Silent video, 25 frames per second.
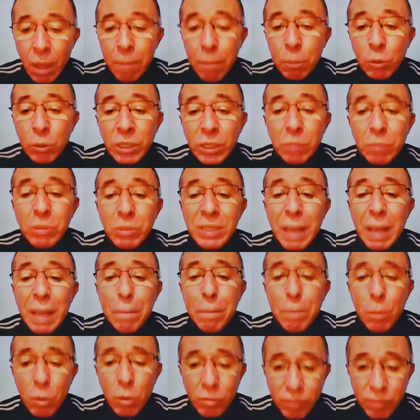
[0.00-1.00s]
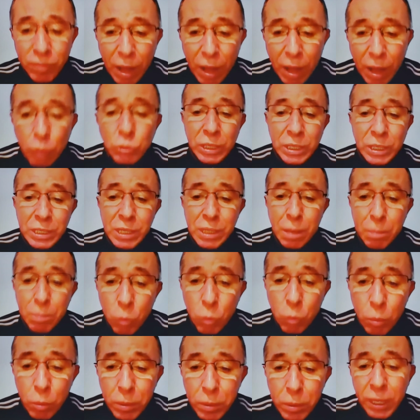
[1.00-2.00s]
possamos aprovar a audiência
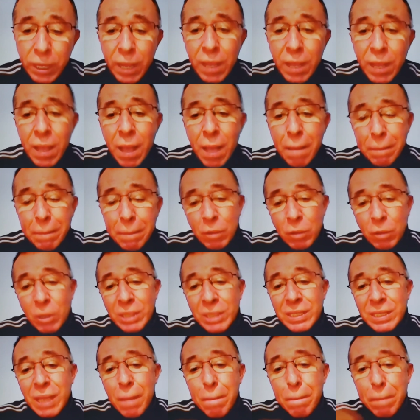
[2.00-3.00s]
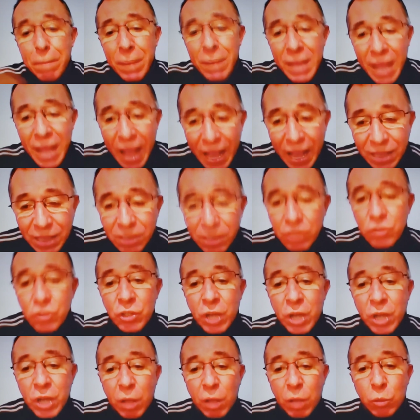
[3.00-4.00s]
pública para nós ampliar esse
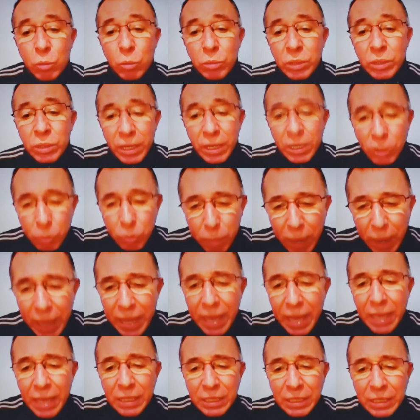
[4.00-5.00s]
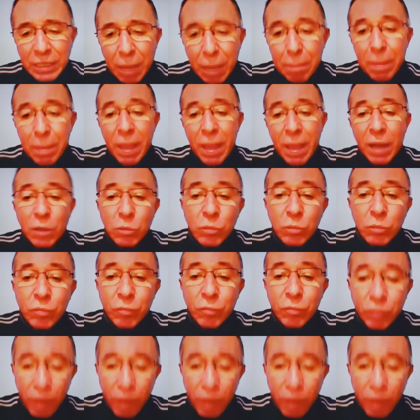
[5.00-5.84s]
diálogo transparente, aberto,